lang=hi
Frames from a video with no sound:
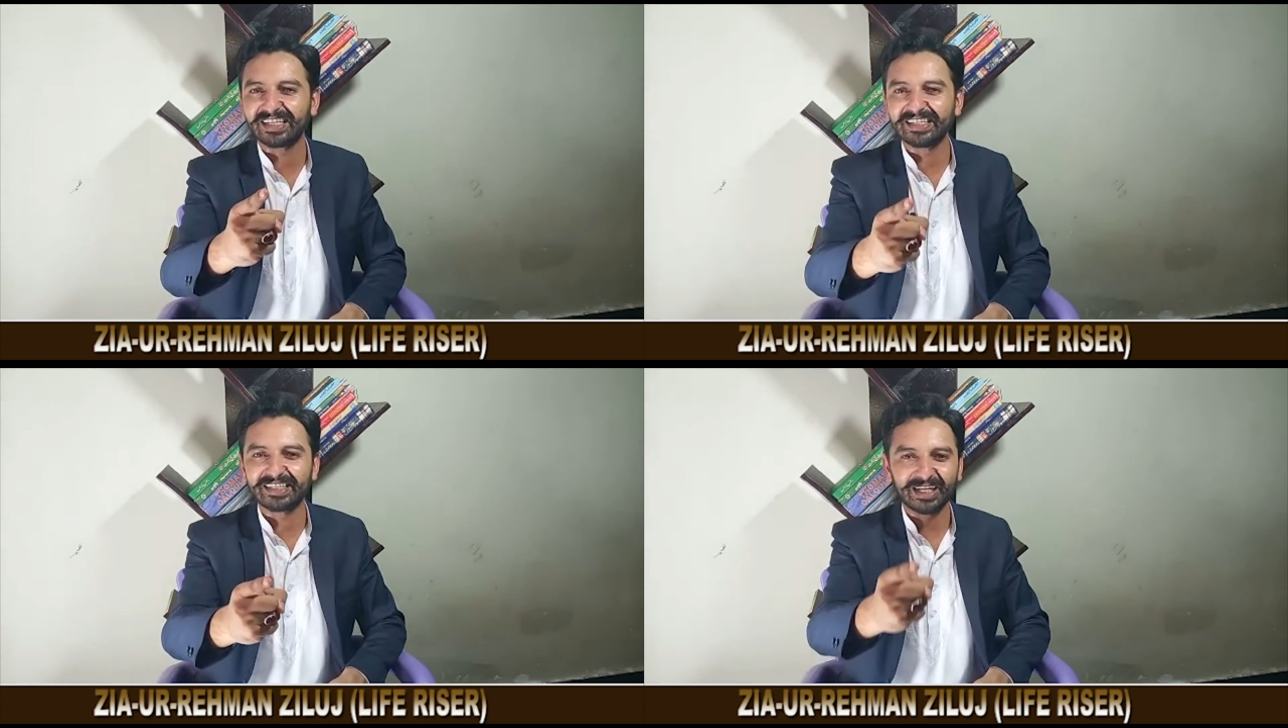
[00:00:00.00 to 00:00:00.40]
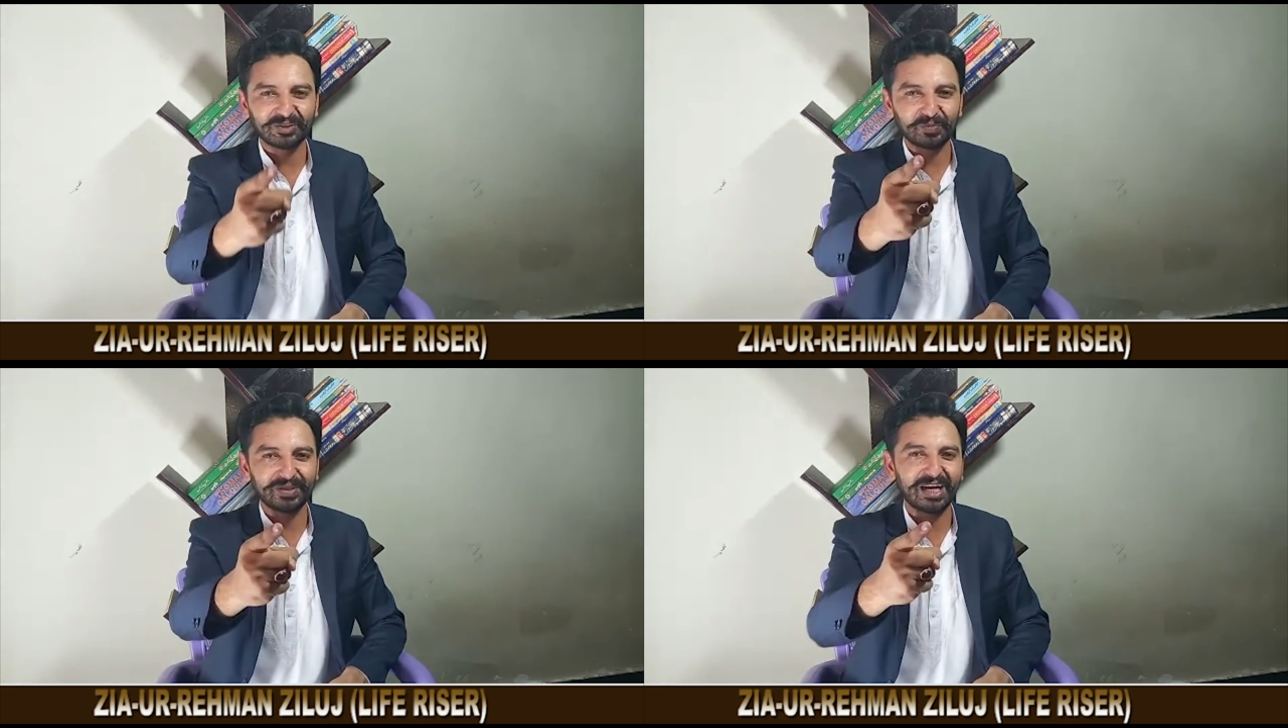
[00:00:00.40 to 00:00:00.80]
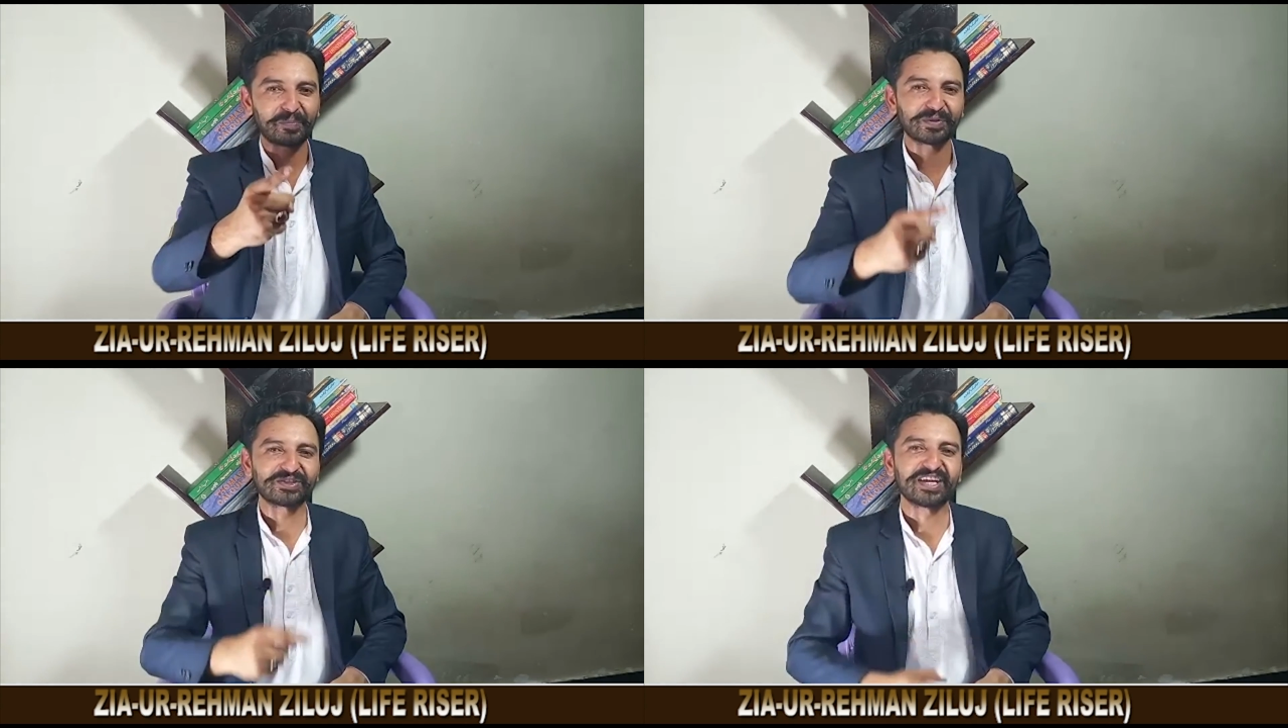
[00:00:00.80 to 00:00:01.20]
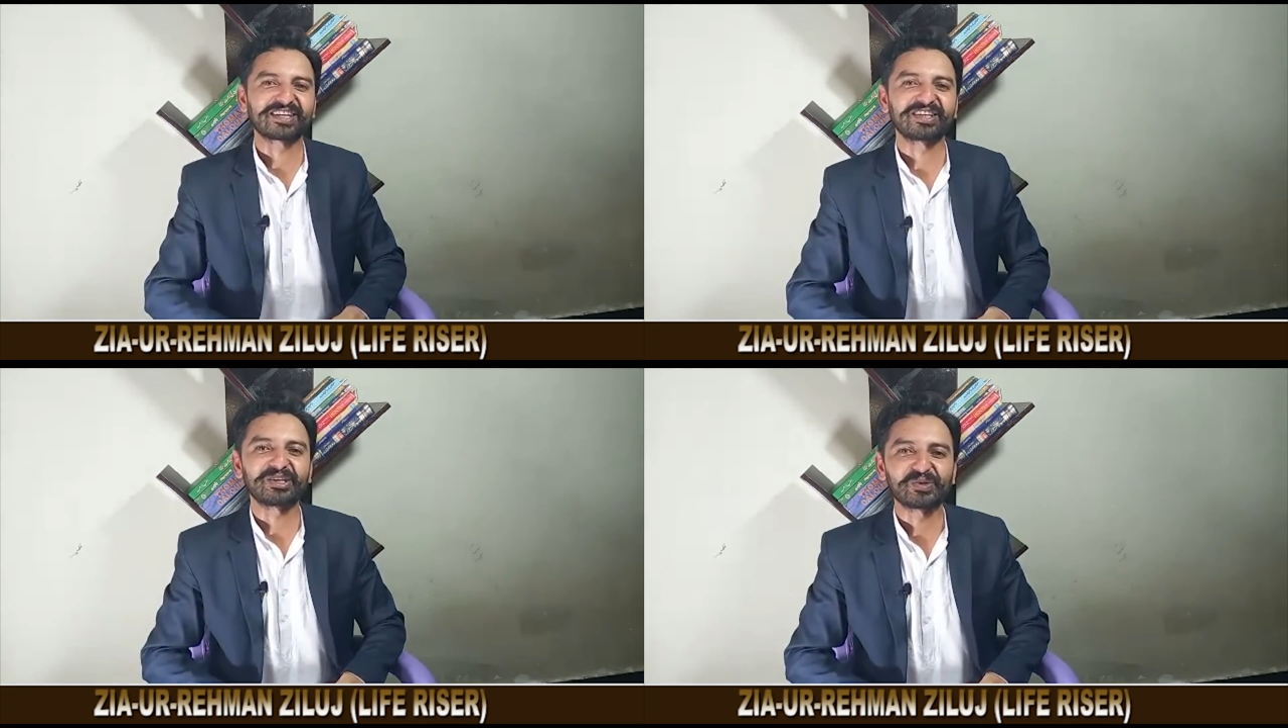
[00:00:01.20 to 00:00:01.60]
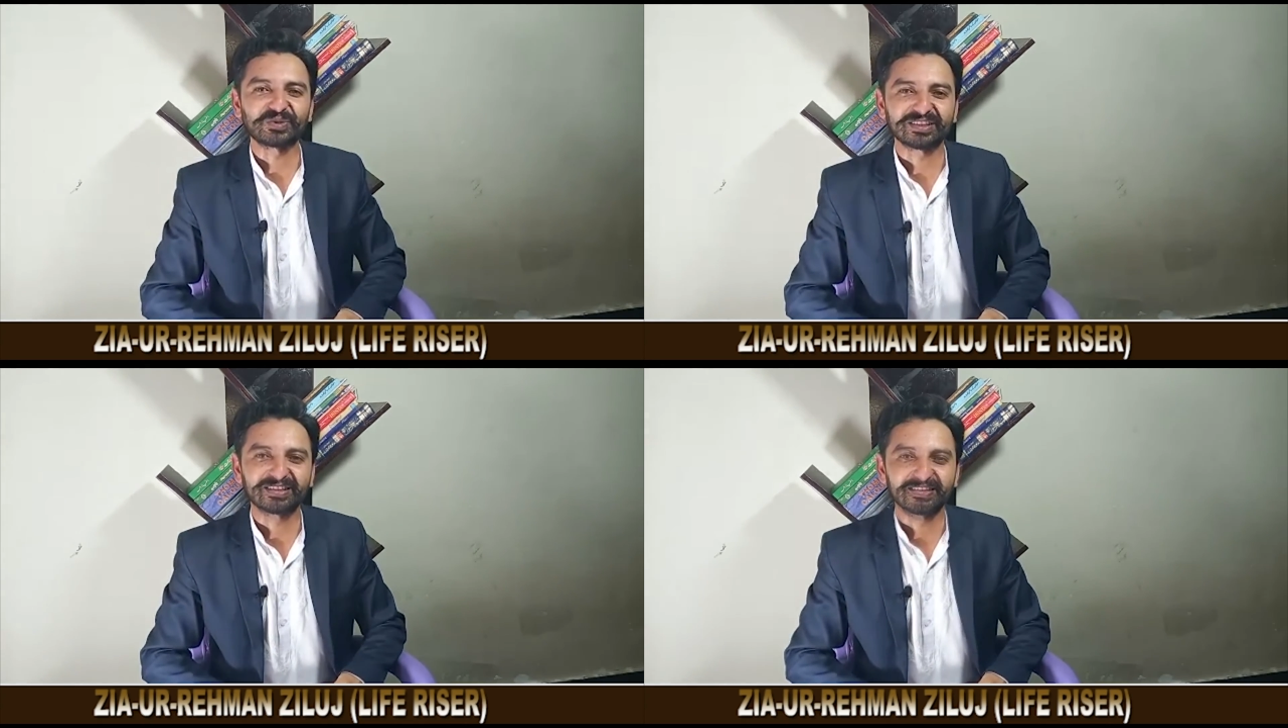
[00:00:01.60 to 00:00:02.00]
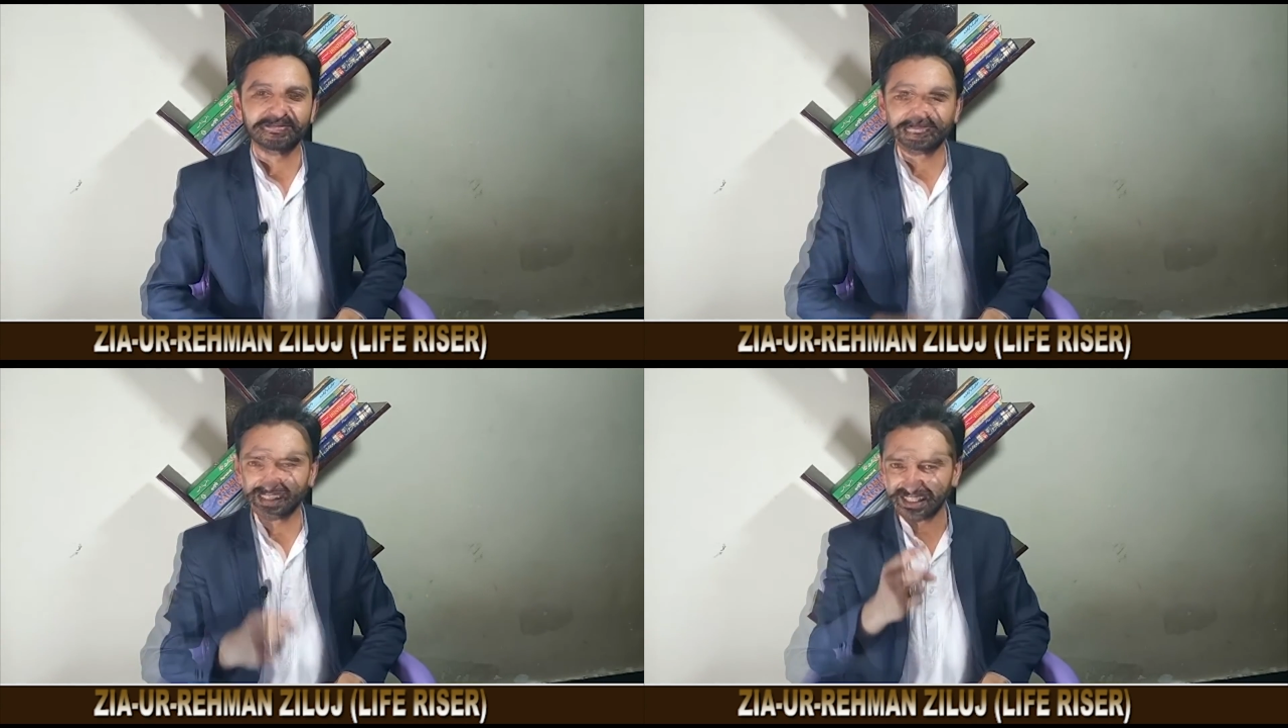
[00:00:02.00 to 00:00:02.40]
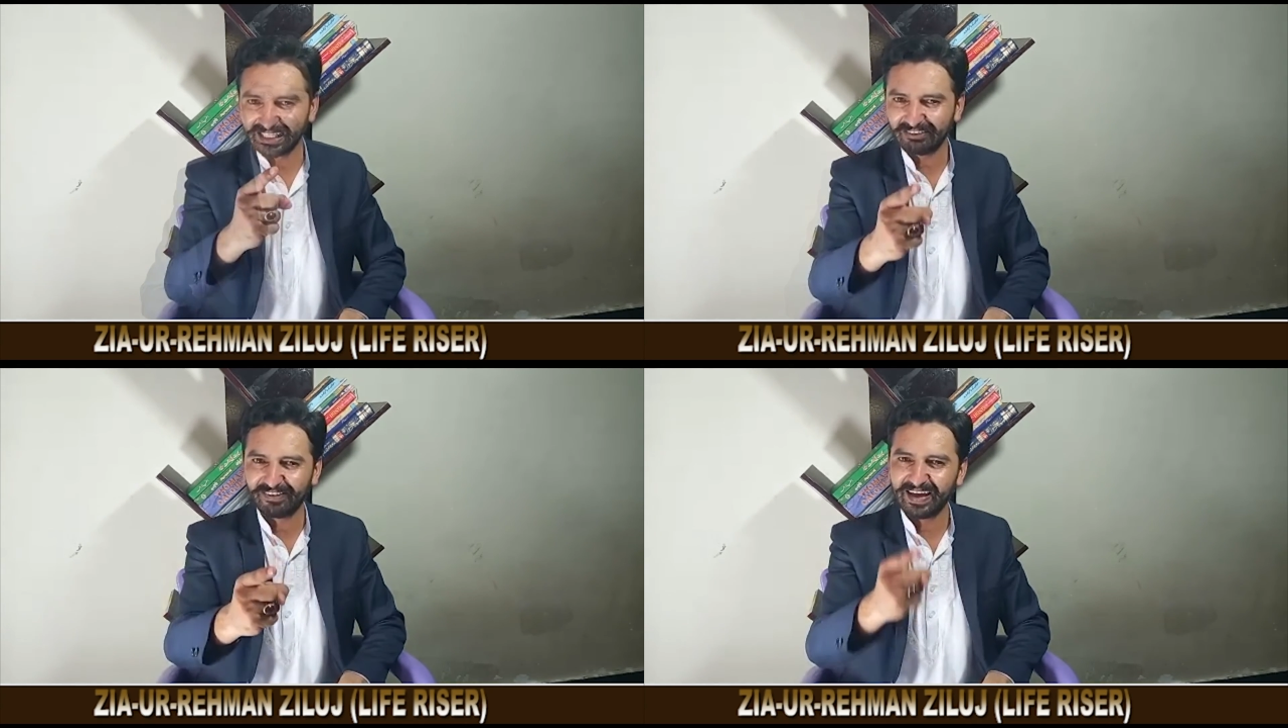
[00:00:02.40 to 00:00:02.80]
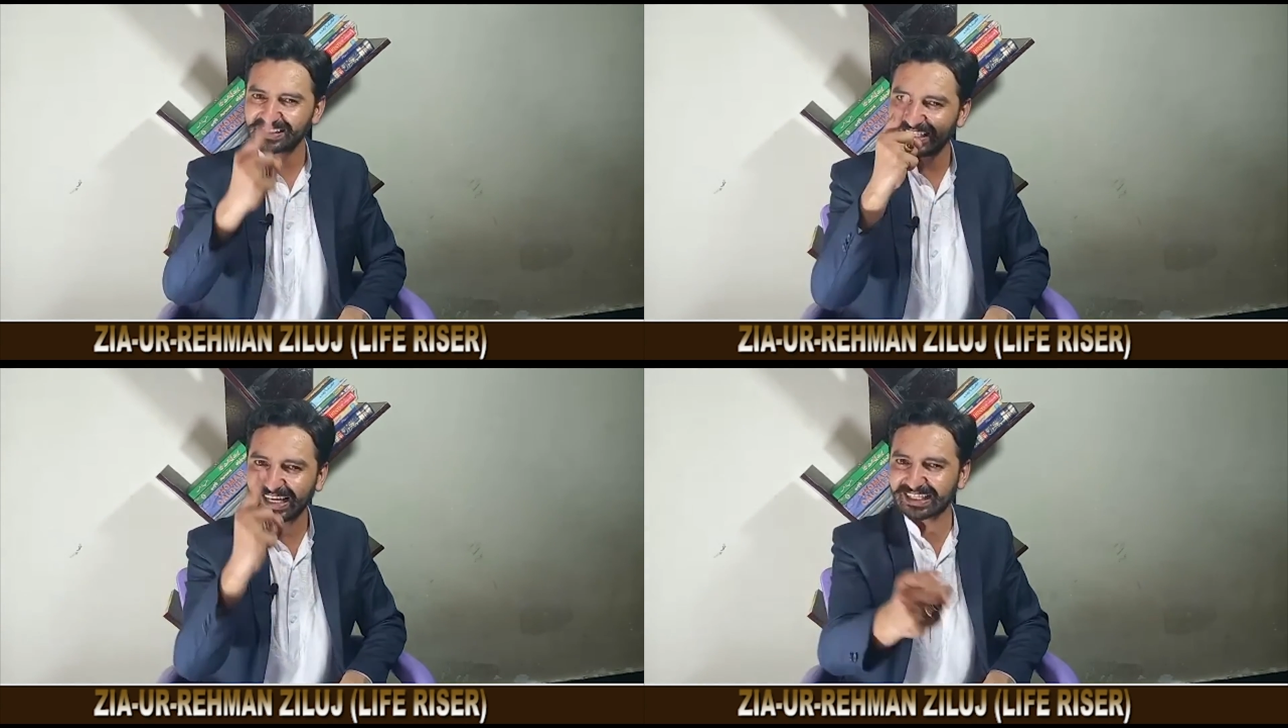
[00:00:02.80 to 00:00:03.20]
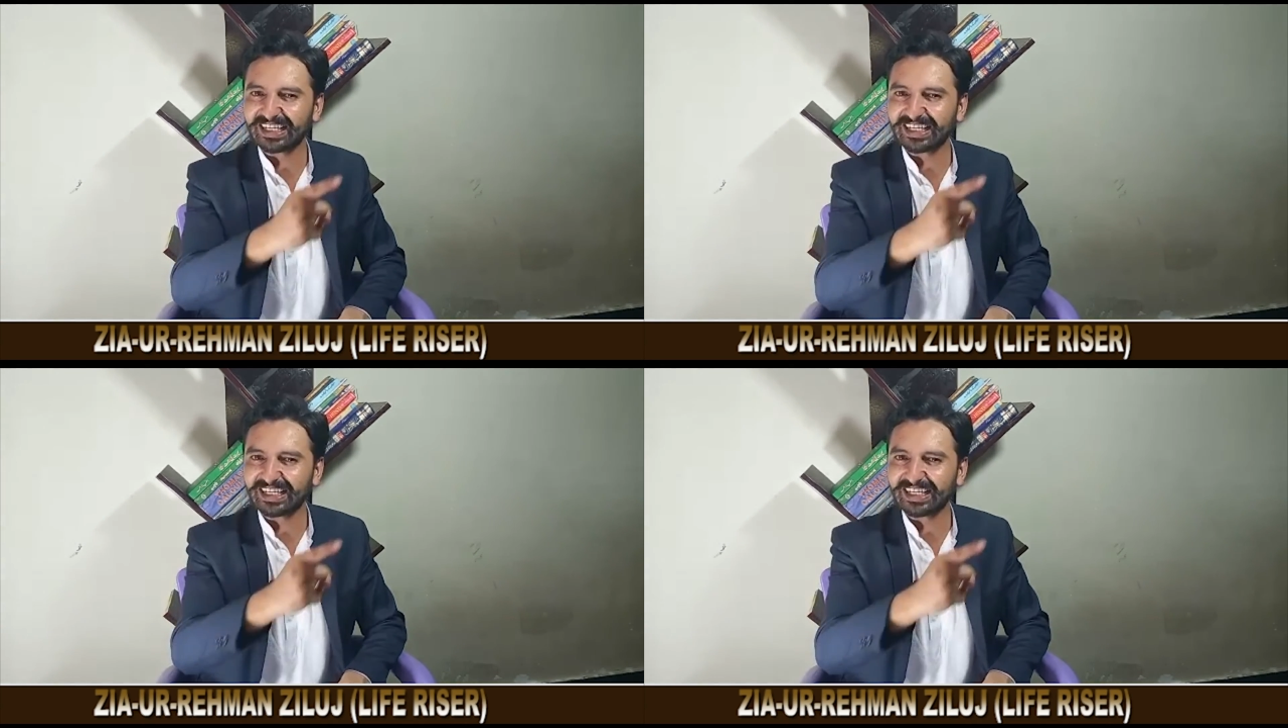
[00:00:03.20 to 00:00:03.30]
तख्लीक हैं तो फिर आप रिजेक्ट नहीं हो सकते किसी का ये फैसला